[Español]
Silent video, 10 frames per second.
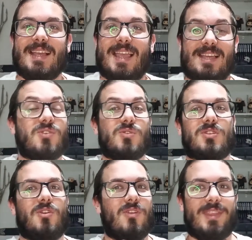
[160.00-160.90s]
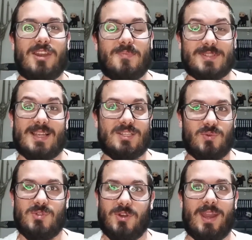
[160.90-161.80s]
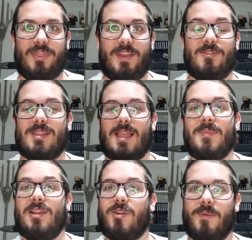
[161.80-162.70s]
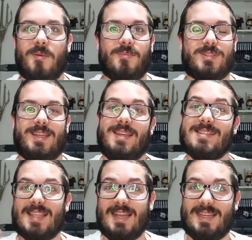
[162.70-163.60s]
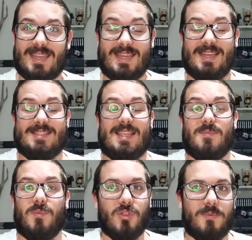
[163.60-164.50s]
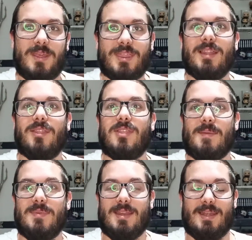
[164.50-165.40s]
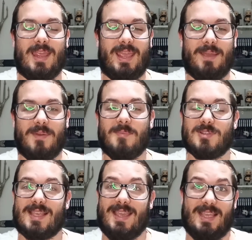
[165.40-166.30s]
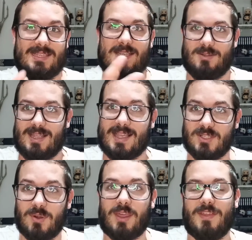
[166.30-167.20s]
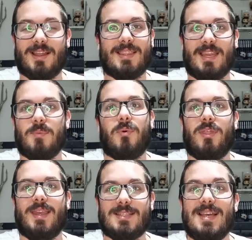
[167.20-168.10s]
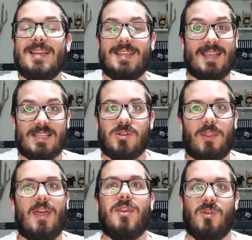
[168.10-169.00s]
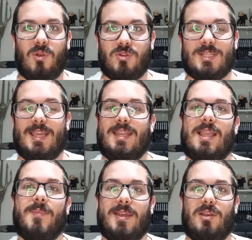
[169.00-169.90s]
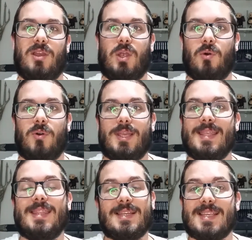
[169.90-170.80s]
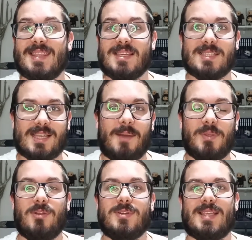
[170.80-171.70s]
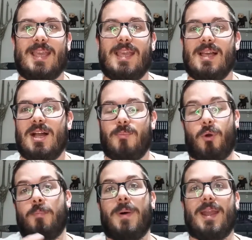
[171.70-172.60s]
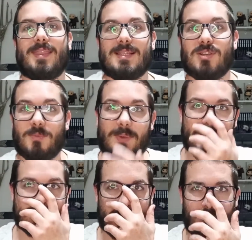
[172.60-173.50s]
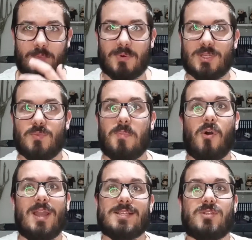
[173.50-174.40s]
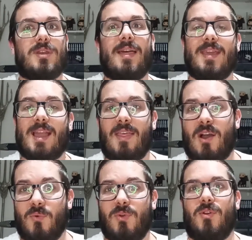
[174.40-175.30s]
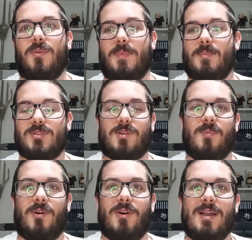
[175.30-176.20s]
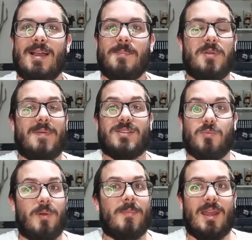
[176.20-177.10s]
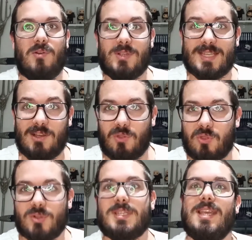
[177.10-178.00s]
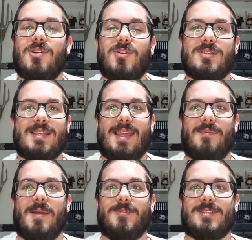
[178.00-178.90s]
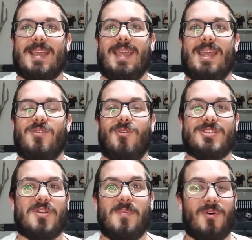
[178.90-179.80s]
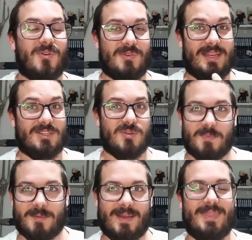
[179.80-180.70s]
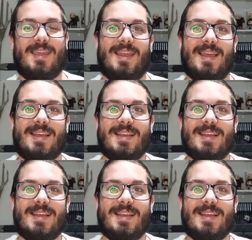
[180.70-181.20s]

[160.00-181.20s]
que es justo lo contrario pues, a su Jonathan, Que también lo que vemos. En, esta, en este mundo bizarro también eh, vemos que es que Jonathan el que tiene poderes y que Jordan no los tiene. también lo interesante de este capítulo es que por partes nos van enseñando pues un poco la historia de cada uno, ¿no? Vemos cómo viven Superman Lois y los dos hijos, eh, vemos que no es como el Superman de,